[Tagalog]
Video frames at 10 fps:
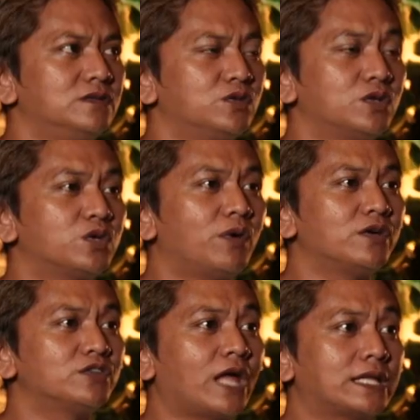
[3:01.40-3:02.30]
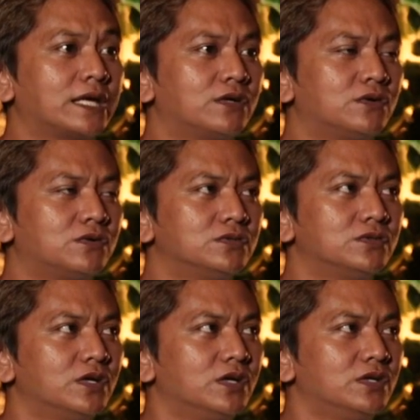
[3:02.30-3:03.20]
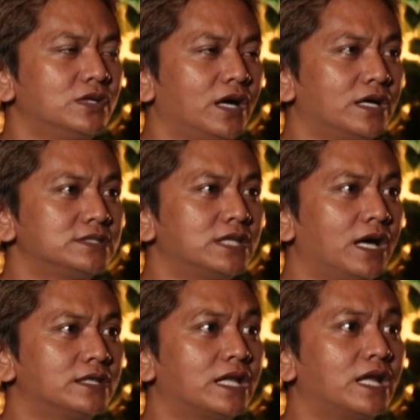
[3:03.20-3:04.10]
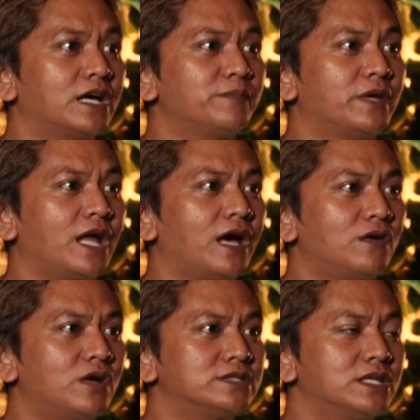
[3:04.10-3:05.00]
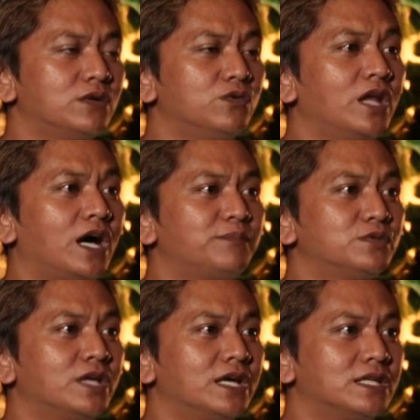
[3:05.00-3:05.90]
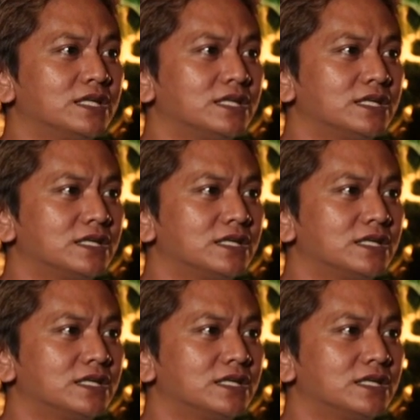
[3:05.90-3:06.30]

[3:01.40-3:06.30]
doon tuwa yung tatay ko. Hanggang sa tinanggap niya na ako kasi unang apo niya yan eh.